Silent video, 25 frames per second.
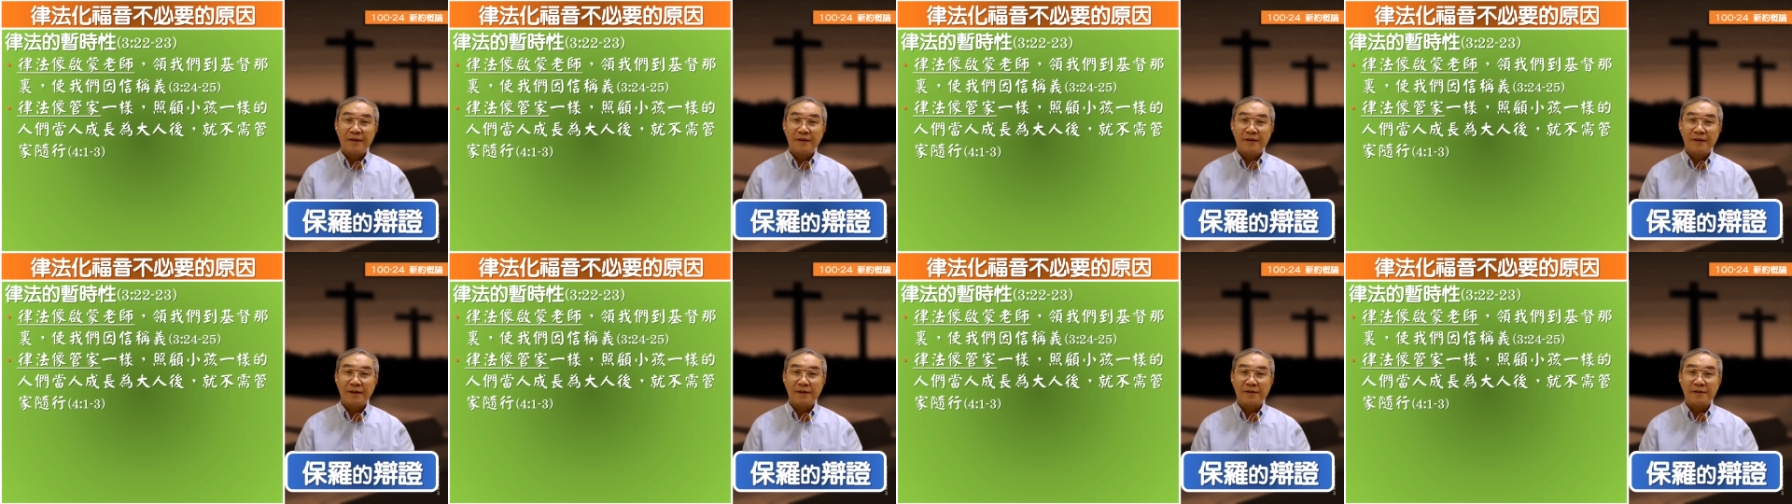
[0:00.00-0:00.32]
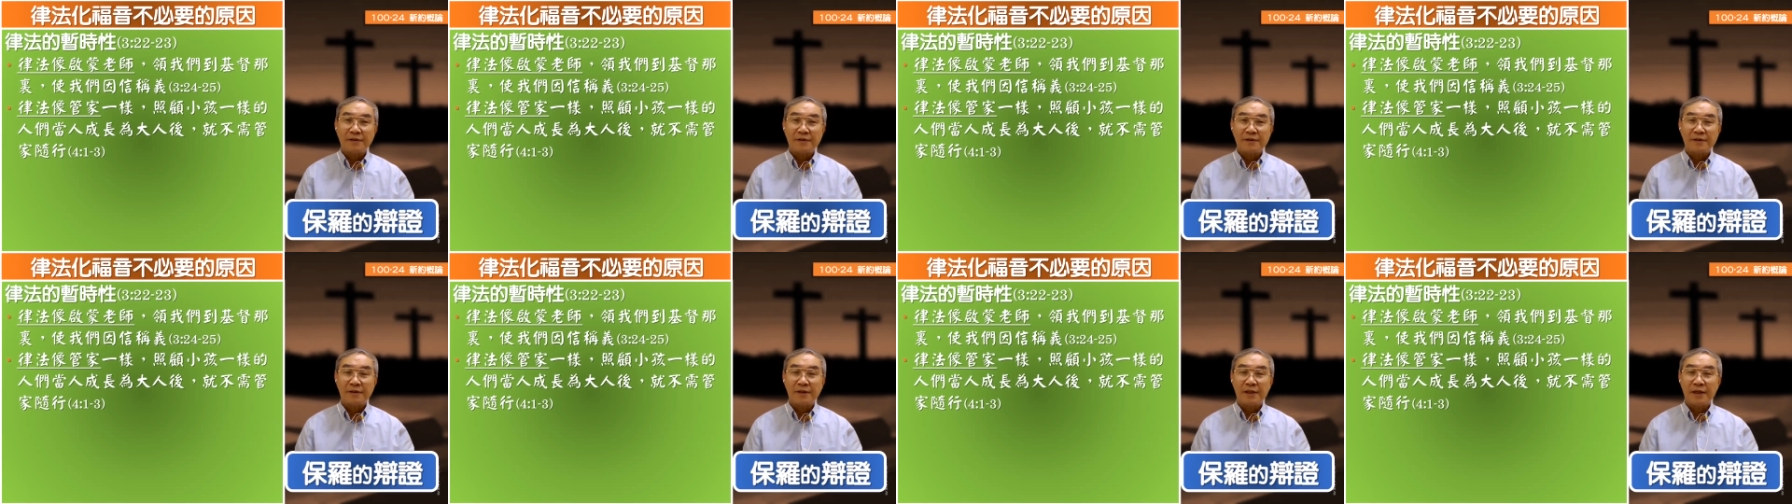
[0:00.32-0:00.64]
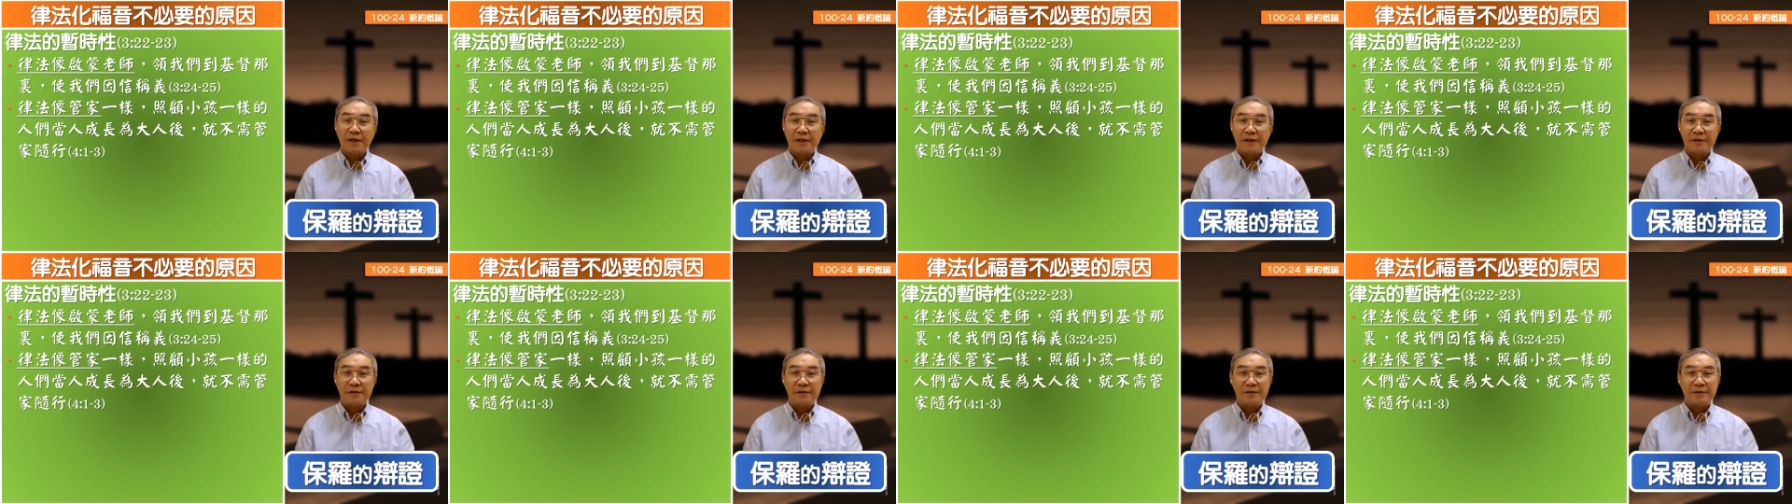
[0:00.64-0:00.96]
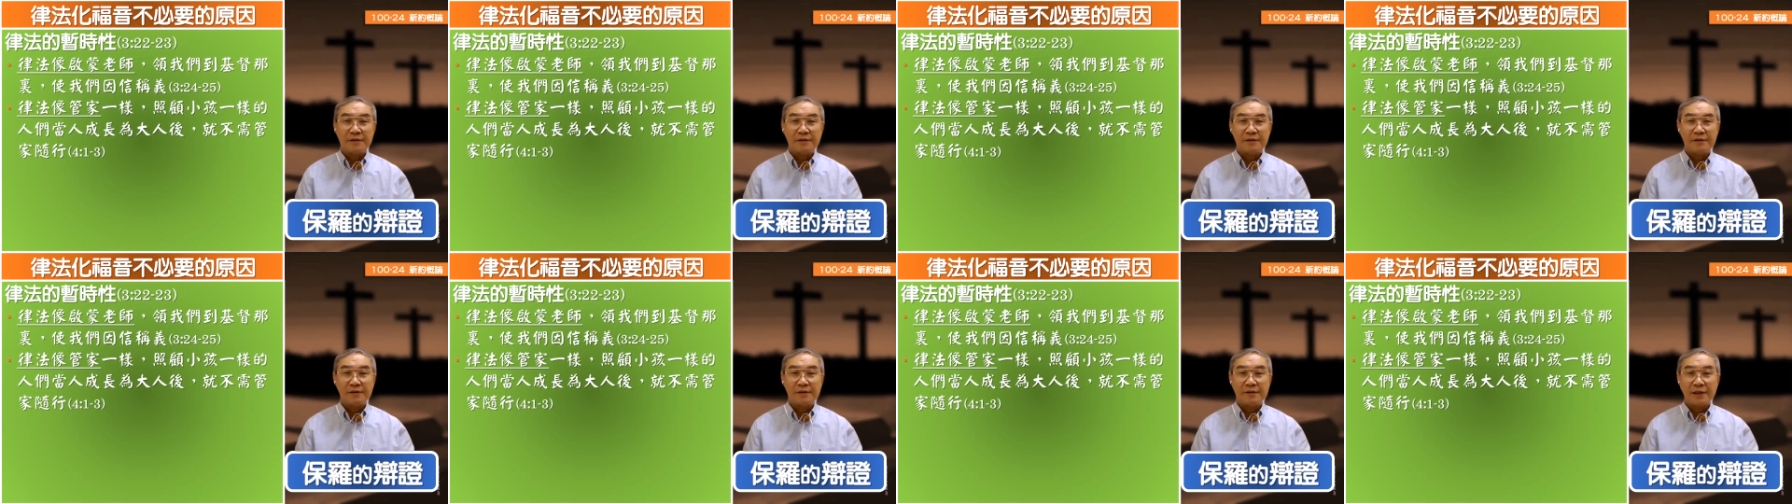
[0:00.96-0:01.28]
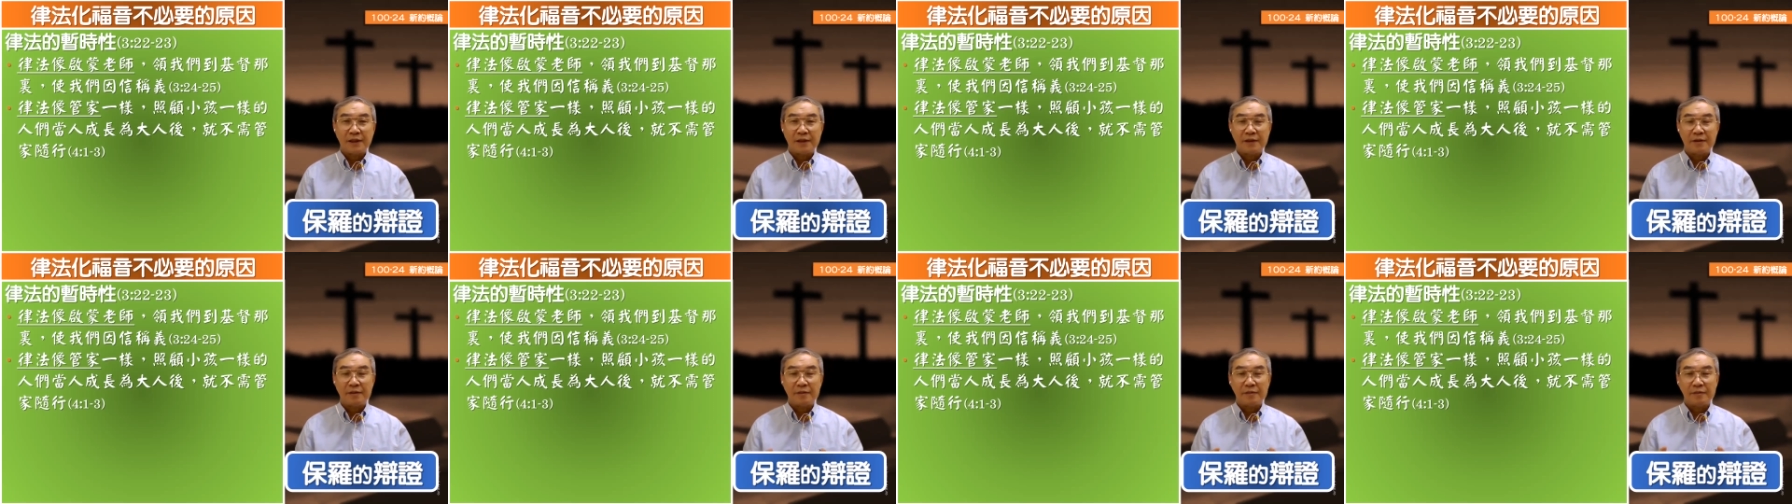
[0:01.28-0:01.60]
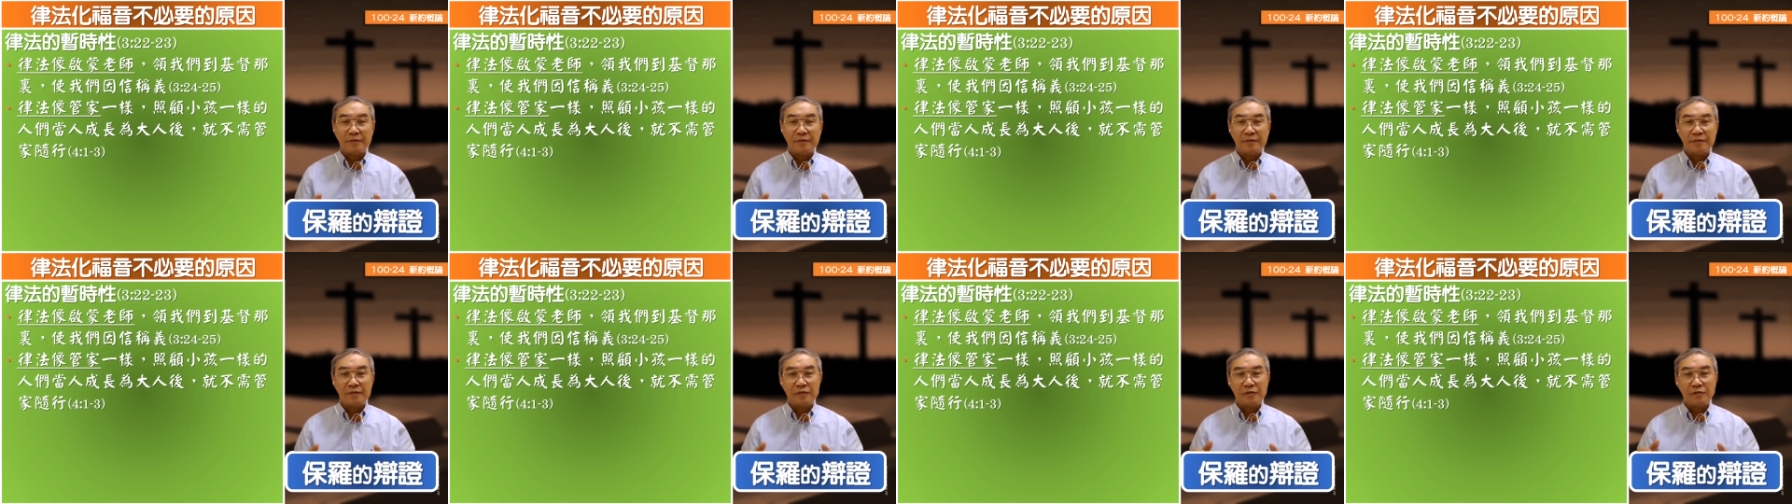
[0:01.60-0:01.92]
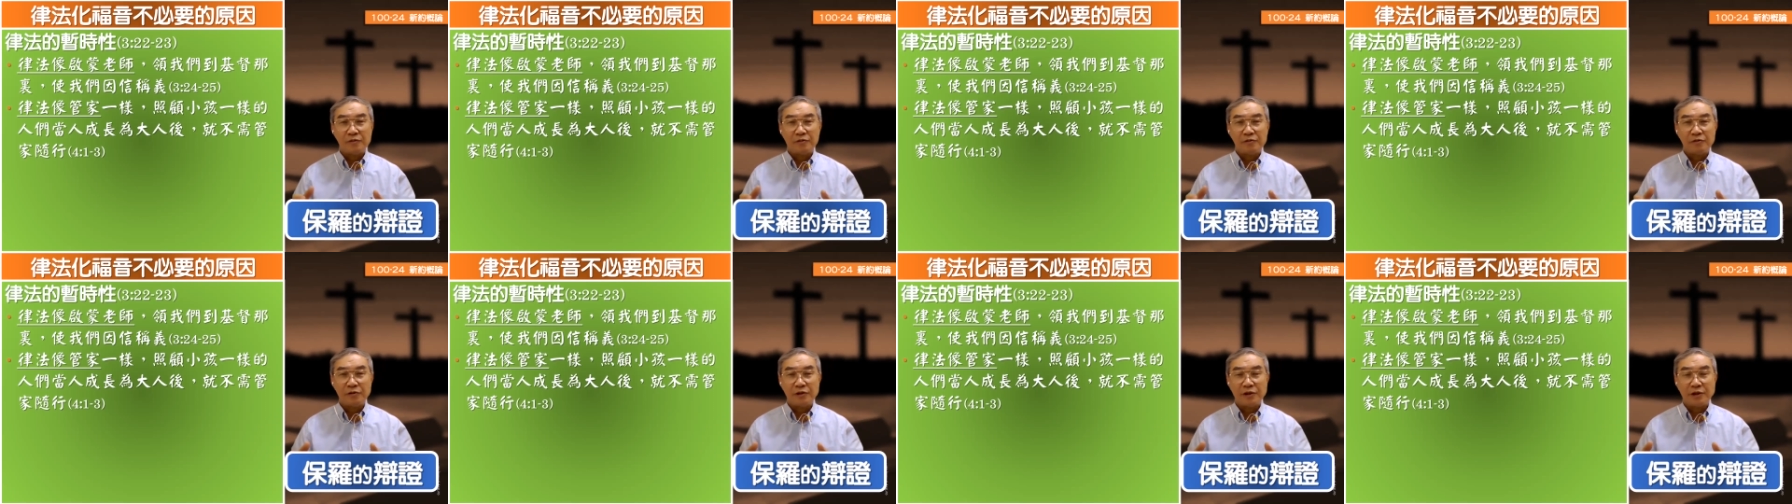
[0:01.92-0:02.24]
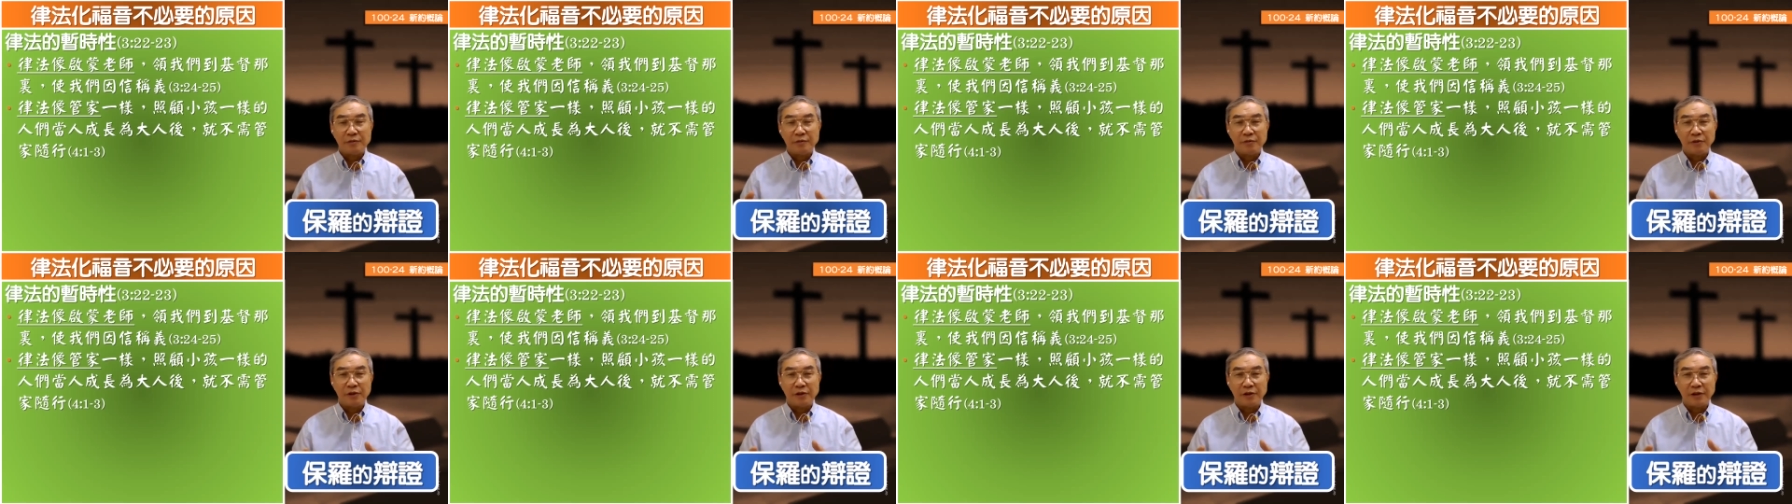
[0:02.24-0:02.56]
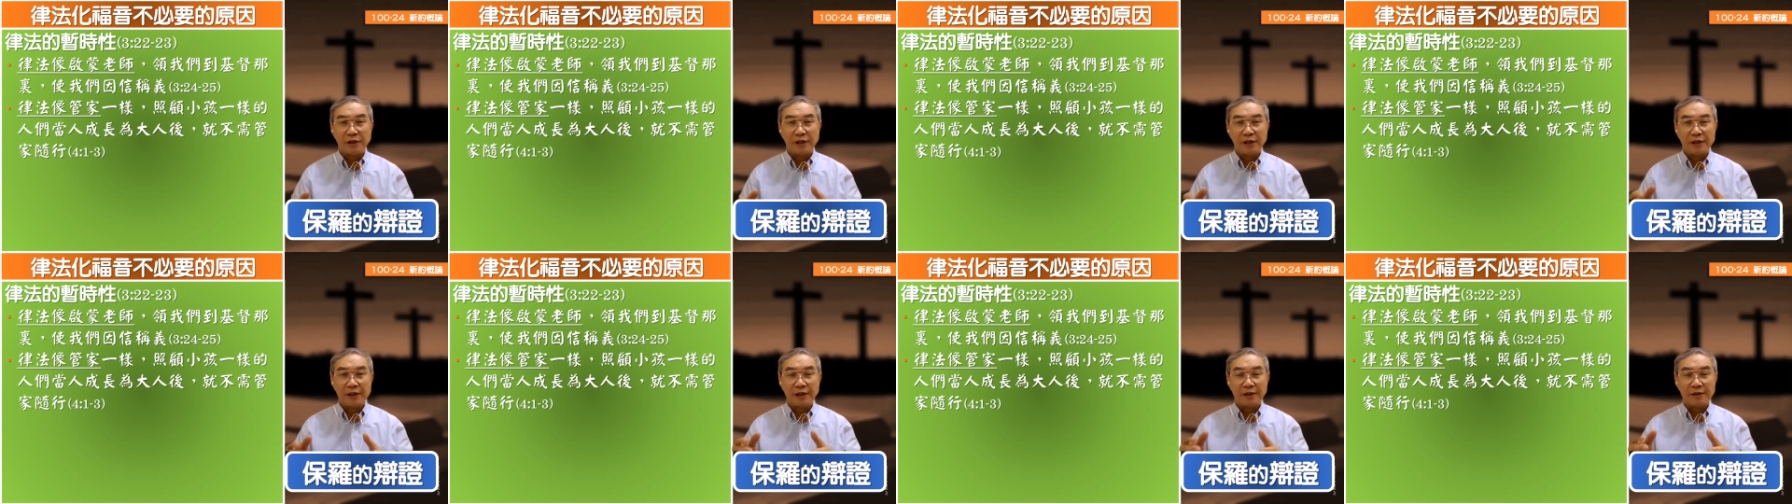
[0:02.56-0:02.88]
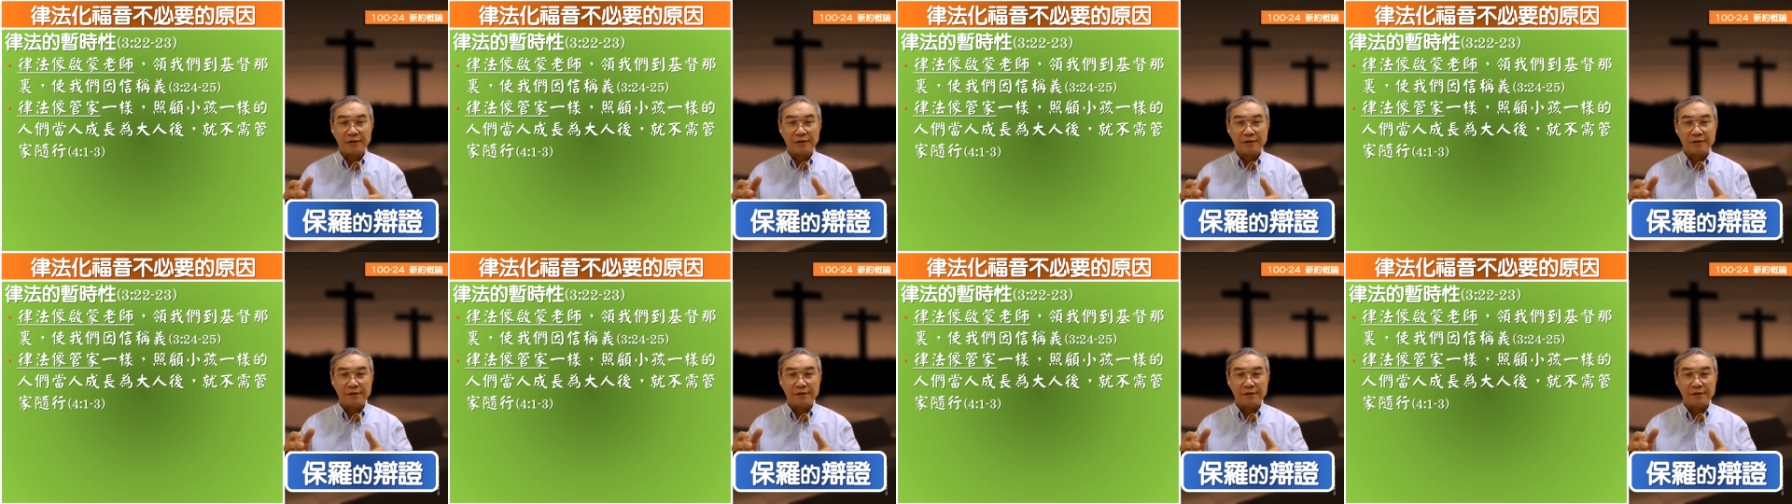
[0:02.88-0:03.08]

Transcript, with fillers: 但是在他父亲没有给他